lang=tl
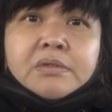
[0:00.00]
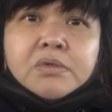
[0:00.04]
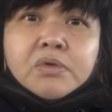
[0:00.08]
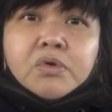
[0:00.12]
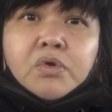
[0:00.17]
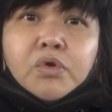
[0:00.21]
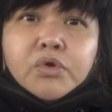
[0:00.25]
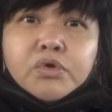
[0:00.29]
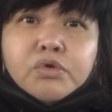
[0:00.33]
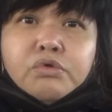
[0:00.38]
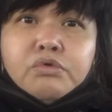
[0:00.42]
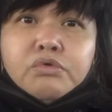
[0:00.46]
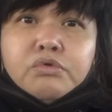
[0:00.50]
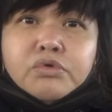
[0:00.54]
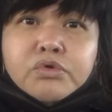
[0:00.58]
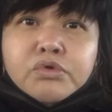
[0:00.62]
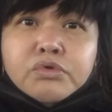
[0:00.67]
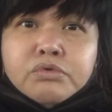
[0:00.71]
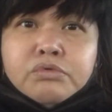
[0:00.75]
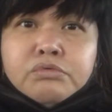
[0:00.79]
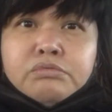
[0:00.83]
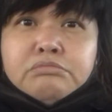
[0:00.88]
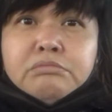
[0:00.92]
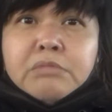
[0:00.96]
o kung
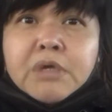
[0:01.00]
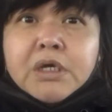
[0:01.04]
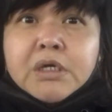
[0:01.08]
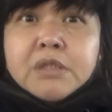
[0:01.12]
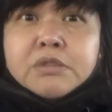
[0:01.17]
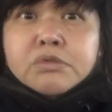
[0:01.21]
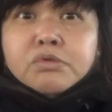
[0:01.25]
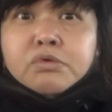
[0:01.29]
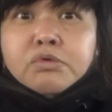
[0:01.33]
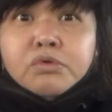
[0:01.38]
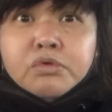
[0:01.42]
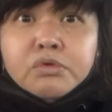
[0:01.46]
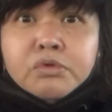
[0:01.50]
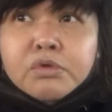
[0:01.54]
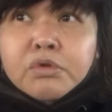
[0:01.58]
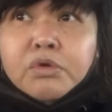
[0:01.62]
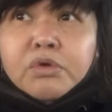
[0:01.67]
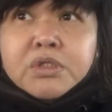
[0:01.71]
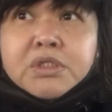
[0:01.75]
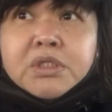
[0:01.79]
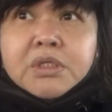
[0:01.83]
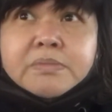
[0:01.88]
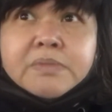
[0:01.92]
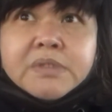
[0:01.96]
yung mga
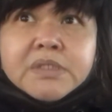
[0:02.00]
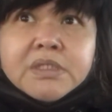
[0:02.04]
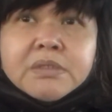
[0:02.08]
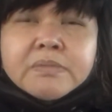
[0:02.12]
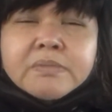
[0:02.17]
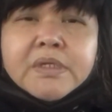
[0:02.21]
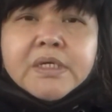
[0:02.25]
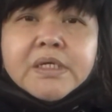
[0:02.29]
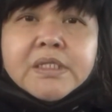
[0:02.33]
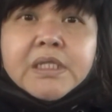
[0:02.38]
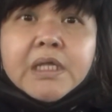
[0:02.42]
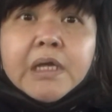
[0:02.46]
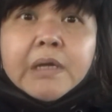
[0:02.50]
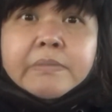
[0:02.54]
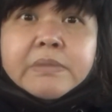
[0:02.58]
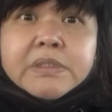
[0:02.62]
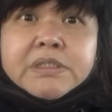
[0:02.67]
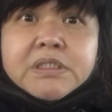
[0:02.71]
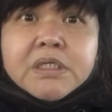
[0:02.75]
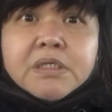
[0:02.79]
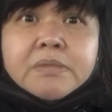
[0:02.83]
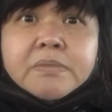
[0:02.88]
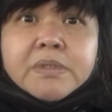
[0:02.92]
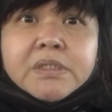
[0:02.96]
tulong na binibigay namin
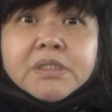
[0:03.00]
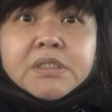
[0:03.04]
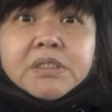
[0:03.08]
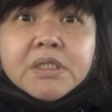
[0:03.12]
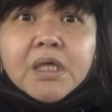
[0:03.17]
sa ibang